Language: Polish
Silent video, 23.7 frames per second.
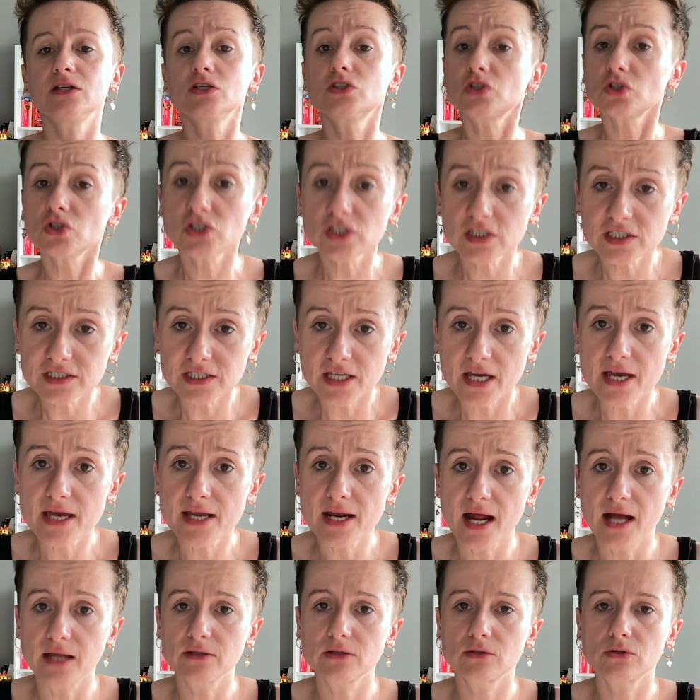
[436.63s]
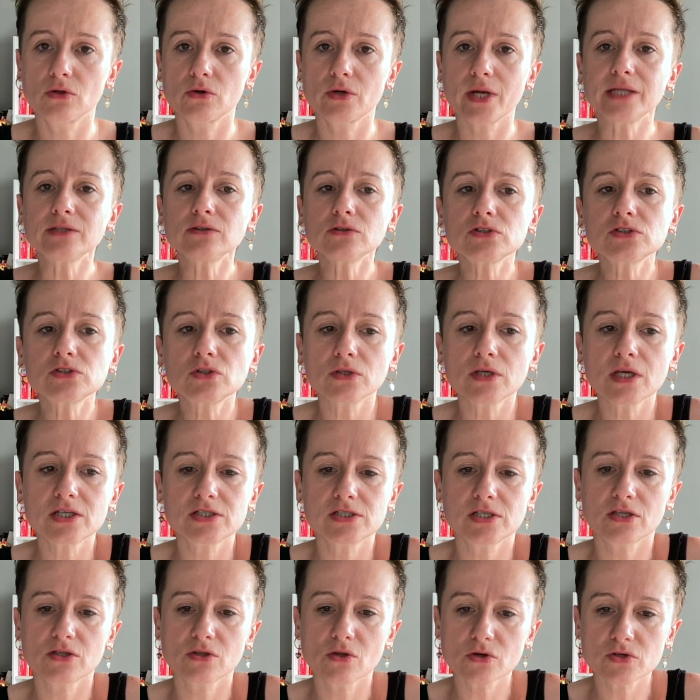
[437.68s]
I co się staje rano? No rano staje
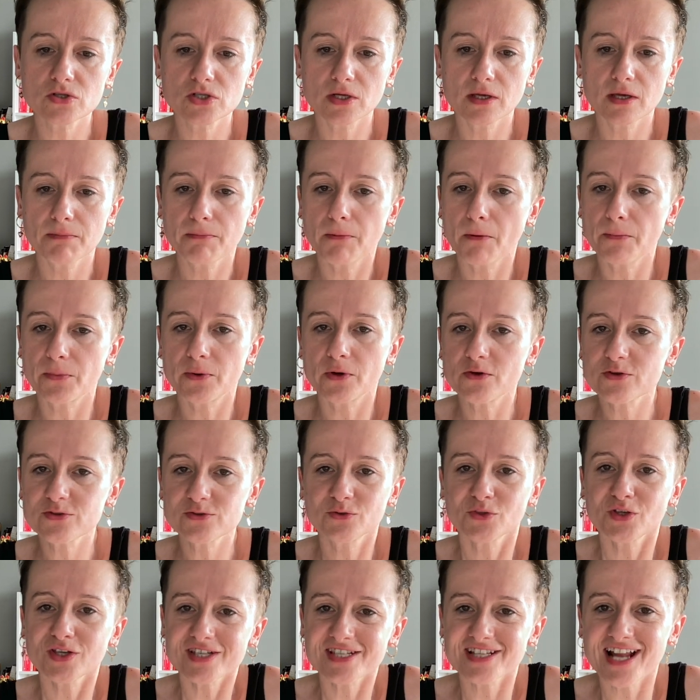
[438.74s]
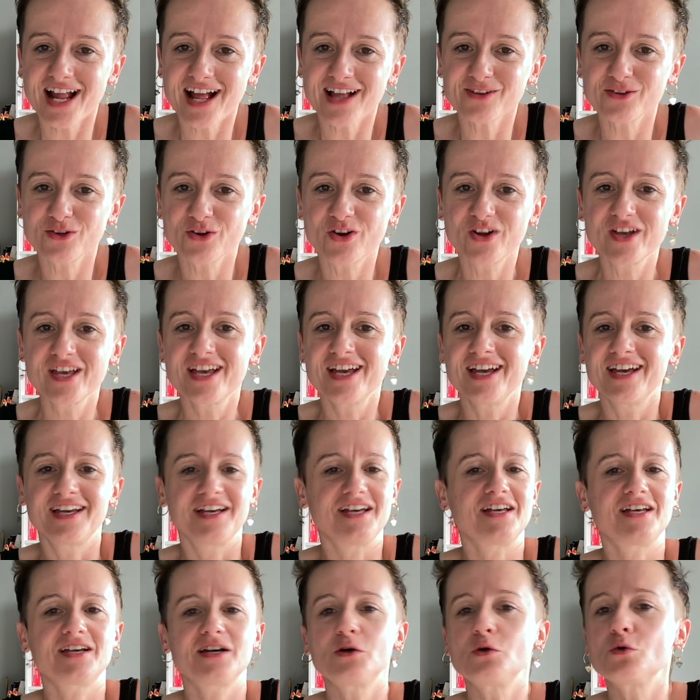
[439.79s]
się to, że po prostu jest rano,
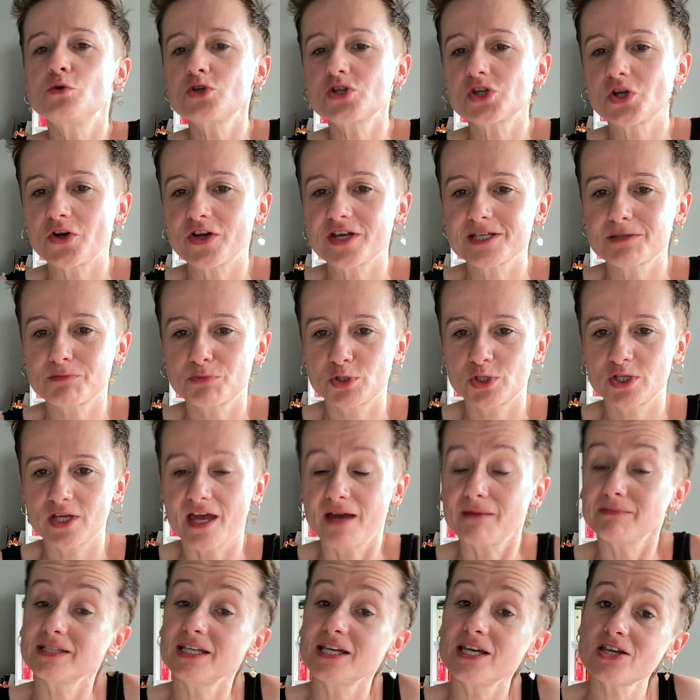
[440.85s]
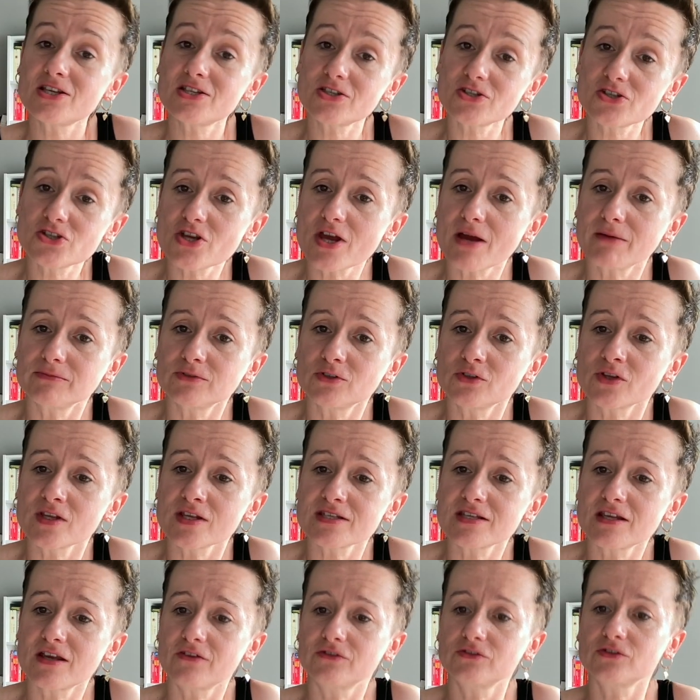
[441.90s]
e, łóżko jest przyjemne, jest ciemno na
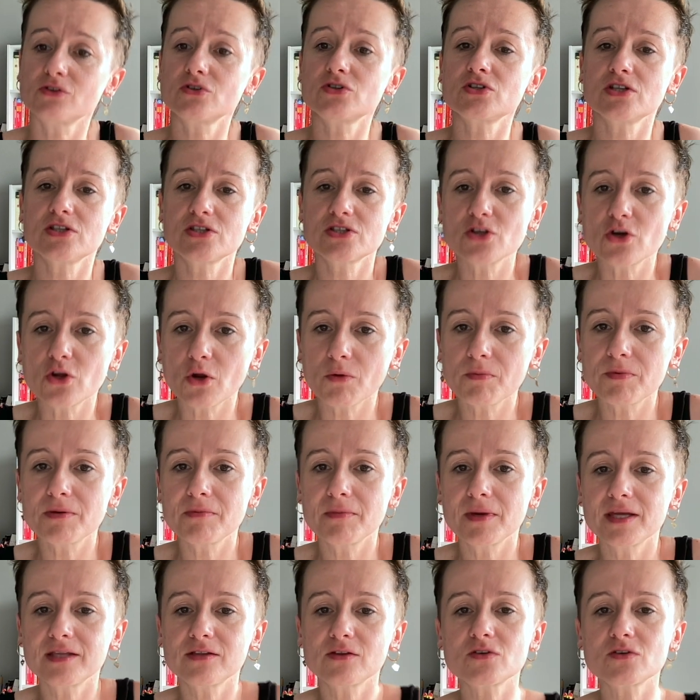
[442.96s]
zewnątrz i co robimy?